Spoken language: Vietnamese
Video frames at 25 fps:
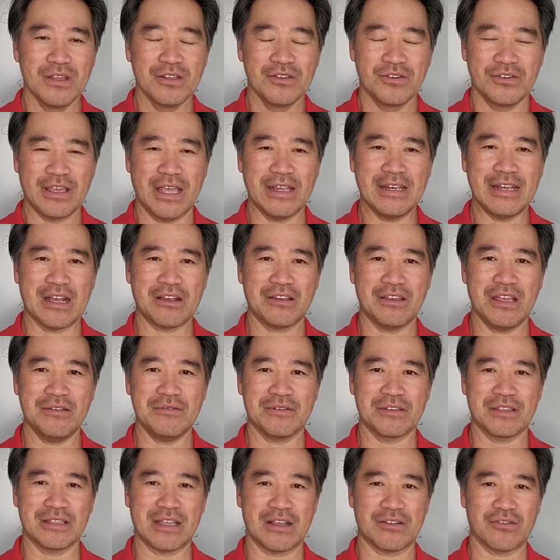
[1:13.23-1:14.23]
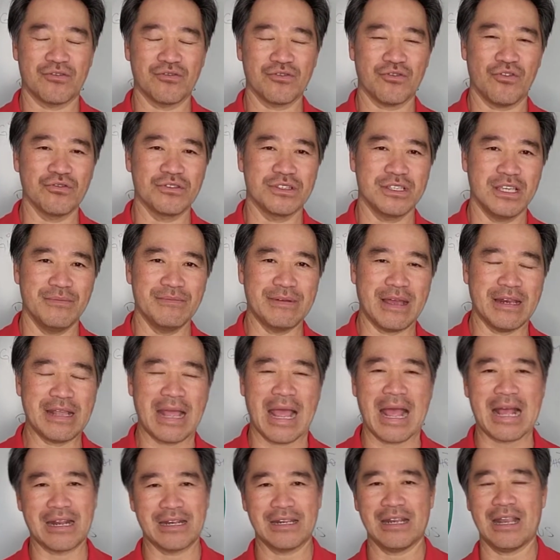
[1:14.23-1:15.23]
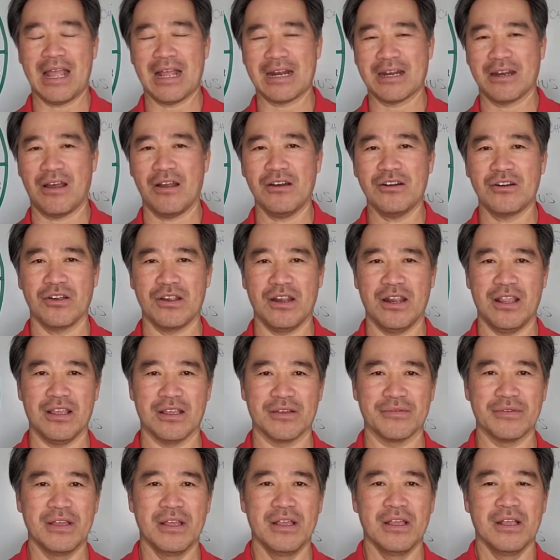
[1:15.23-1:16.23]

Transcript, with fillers: nó nhảy ra có thể là con con chim khác ăn ăn nó rồi liền